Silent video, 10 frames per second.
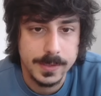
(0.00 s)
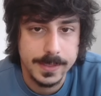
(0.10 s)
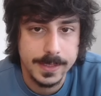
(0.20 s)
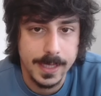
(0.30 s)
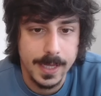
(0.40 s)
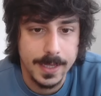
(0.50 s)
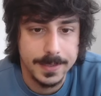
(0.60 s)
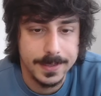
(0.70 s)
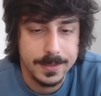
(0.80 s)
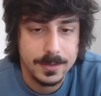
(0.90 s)
Ok,
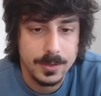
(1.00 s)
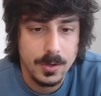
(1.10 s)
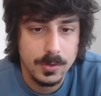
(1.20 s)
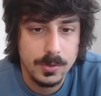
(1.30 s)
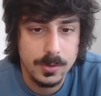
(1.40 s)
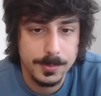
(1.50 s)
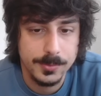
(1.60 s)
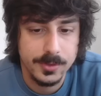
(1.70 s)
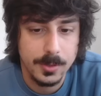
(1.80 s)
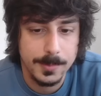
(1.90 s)
a Rocco
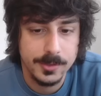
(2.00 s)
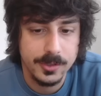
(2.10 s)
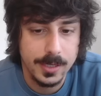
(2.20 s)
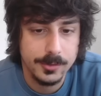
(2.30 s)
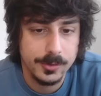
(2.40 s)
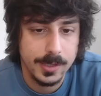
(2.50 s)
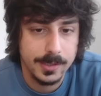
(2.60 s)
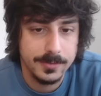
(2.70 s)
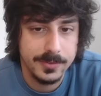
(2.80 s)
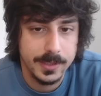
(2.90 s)
possiamo mangiare e giocare
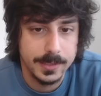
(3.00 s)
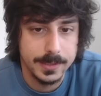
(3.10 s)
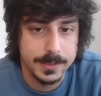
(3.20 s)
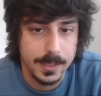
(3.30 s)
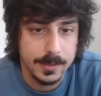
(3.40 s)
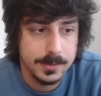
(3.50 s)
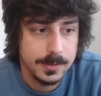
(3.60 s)
al fiere di 3.